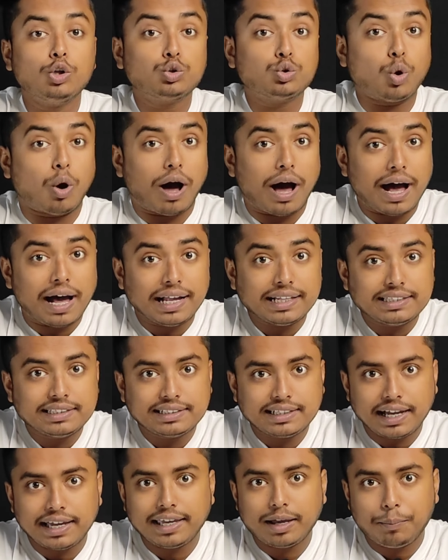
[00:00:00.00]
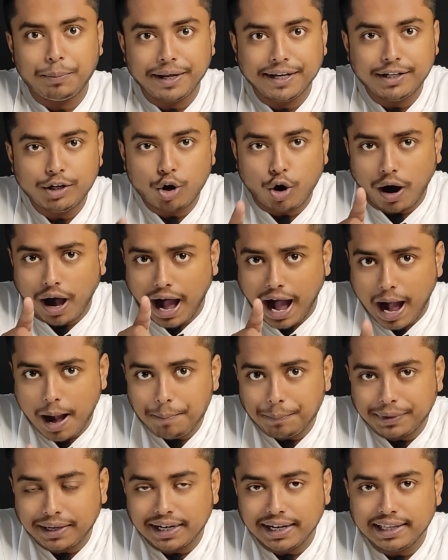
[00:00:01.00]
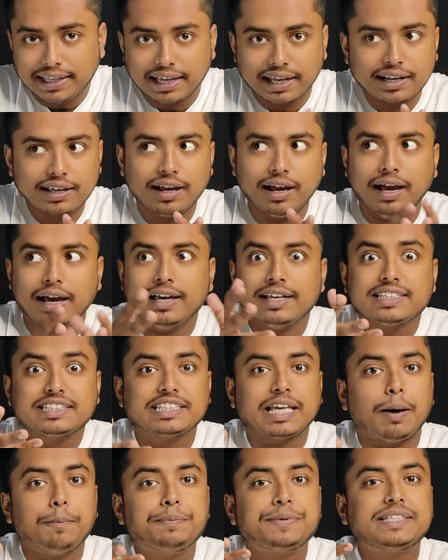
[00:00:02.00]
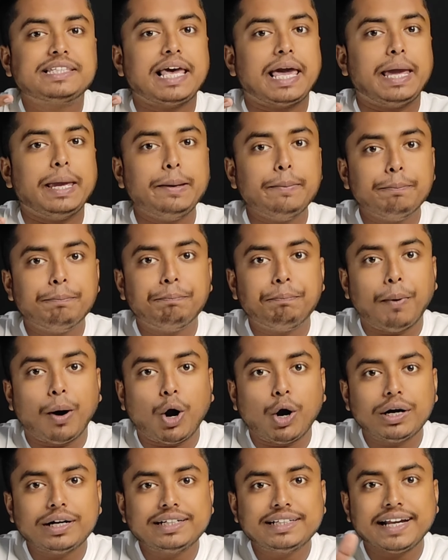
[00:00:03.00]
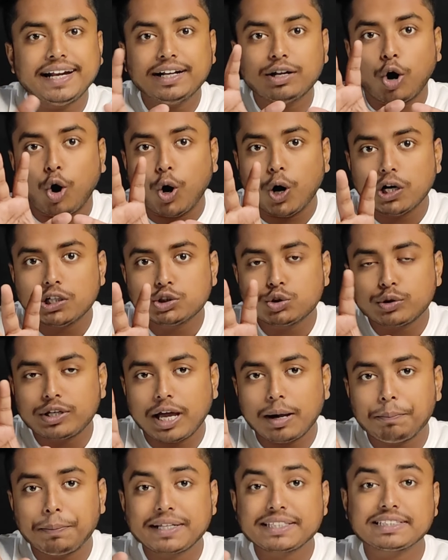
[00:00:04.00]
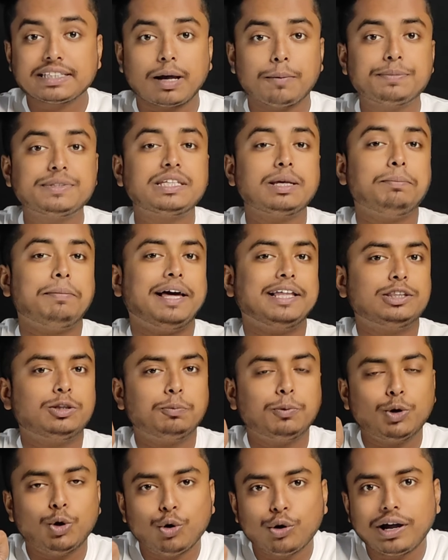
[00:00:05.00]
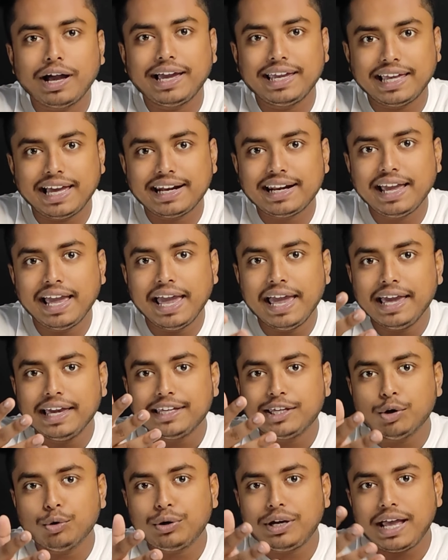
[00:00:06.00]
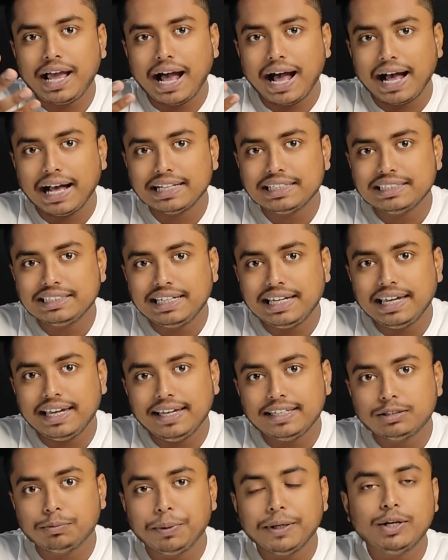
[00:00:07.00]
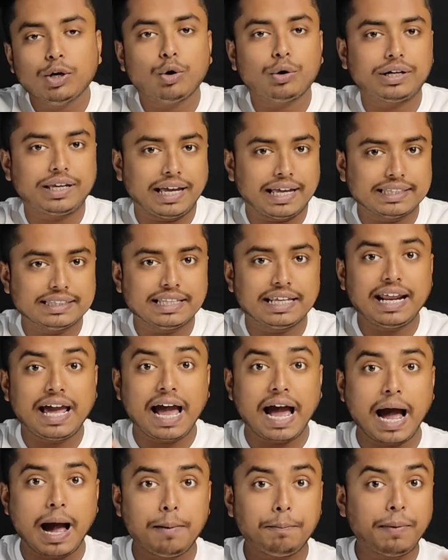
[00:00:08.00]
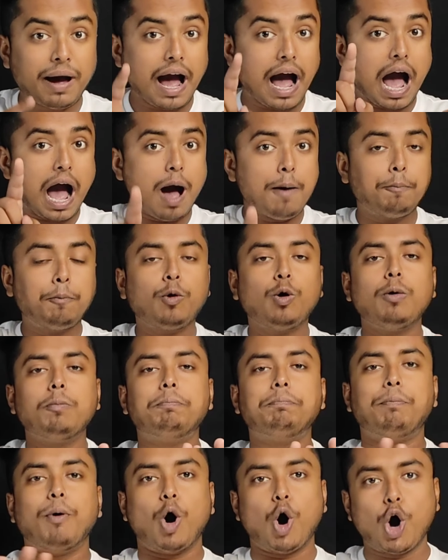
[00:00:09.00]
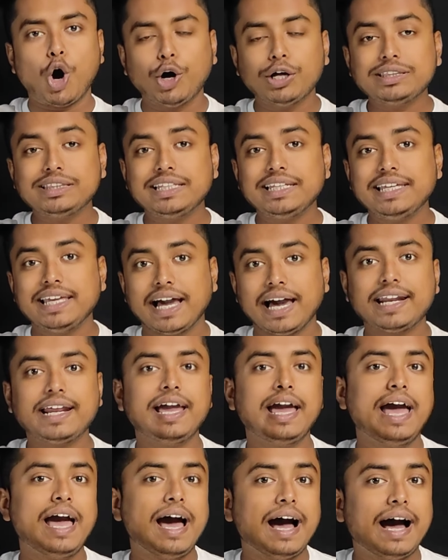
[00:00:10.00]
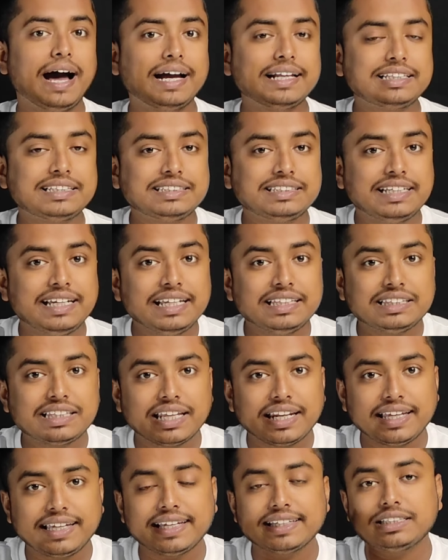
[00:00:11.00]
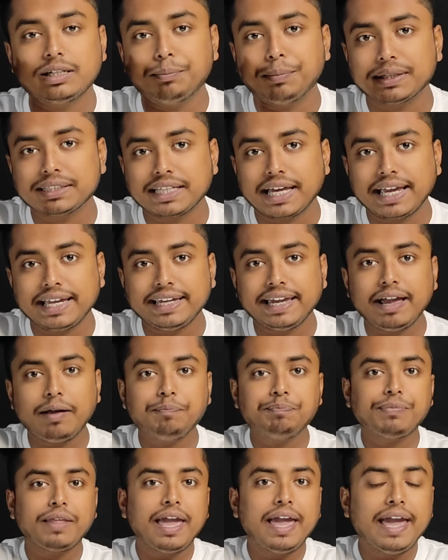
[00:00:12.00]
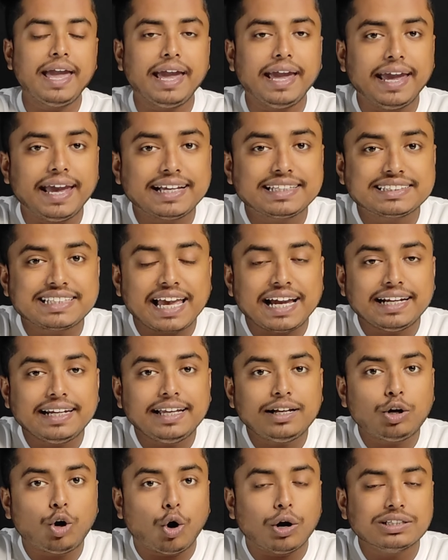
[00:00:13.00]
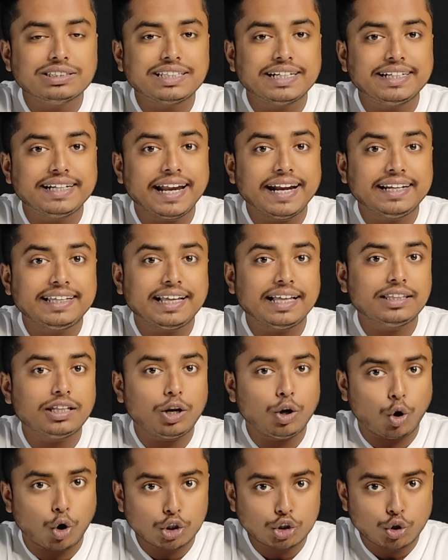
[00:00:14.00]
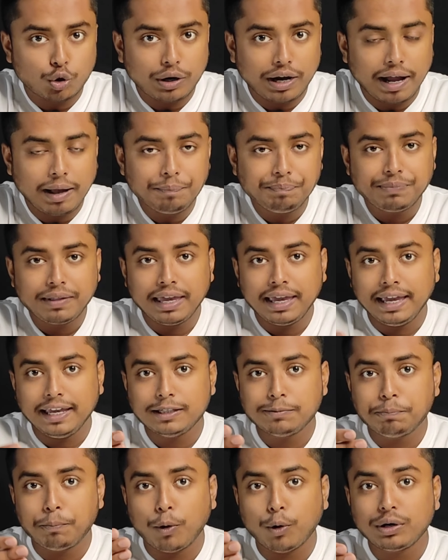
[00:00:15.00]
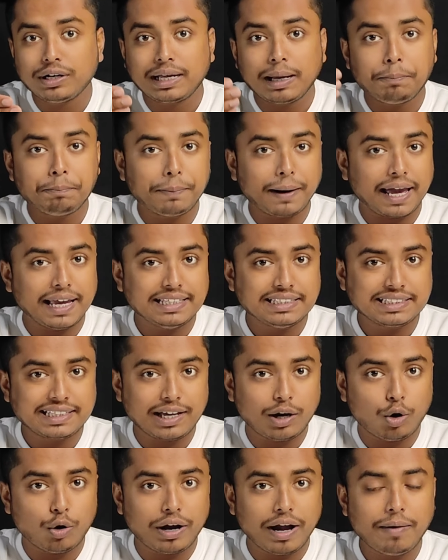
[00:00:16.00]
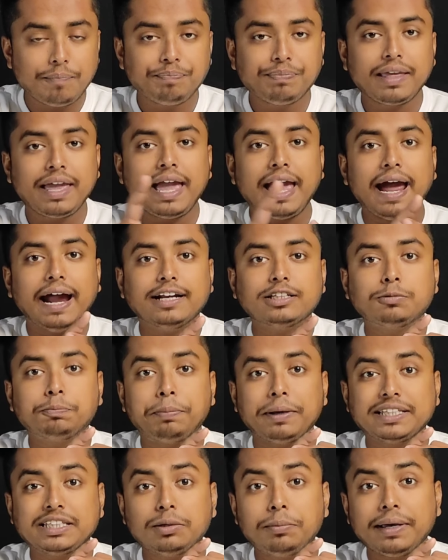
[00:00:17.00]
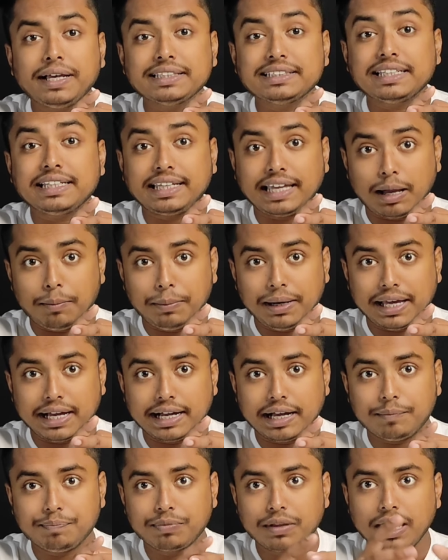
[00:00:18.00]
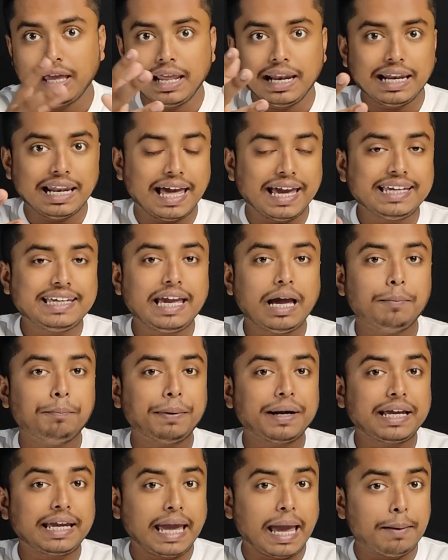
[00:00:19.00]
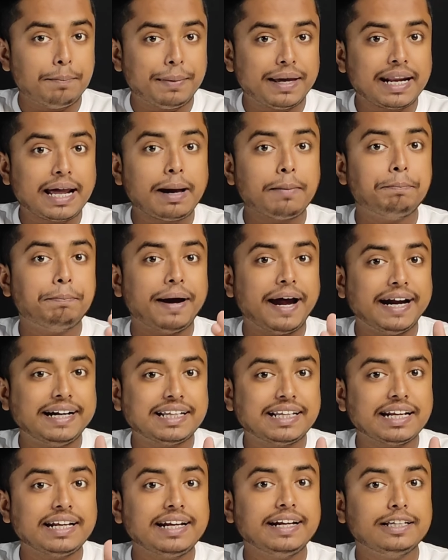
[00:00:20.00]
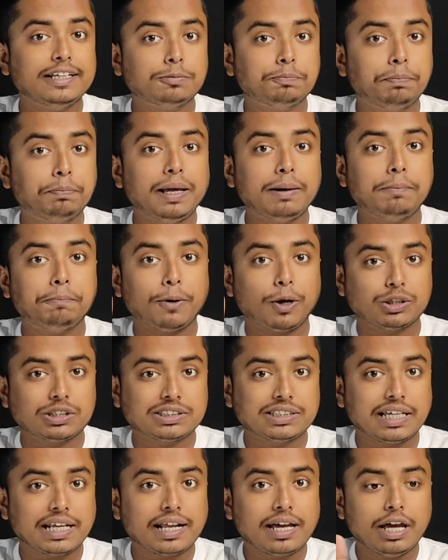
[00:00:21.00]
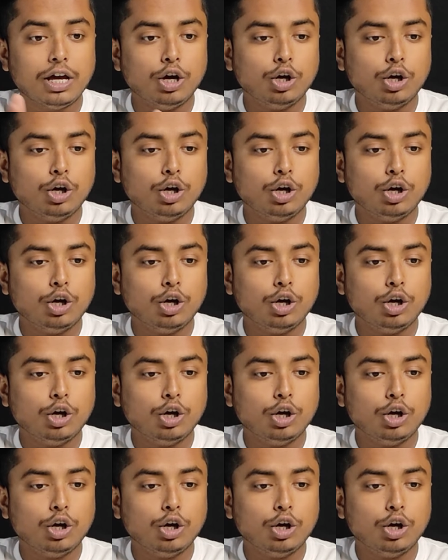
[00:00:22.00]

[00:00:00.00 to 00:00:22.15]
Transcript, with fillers: तो आज का ये वीडियो आपके लिए यार सबसे इम्पॉर्टेंट ऑल्सो यहाँ पर सबसे महत्वपूर्ण होगा यार क्योंकि आज की इस वीडियो के अंदर हम आपको बहुत ही यार अच्छी तरीके से बताएंगे एग्जैक्टली exactly कौन से डेट के अंदर लॉन्च होगा इस फ़ोन का प्राइस क्या होगा एंड स्पेसिफिकेशन क्या मिलेगा लाइक यहाँ पर कैमरा बैटरी डिस्प्ले प्रोसेसर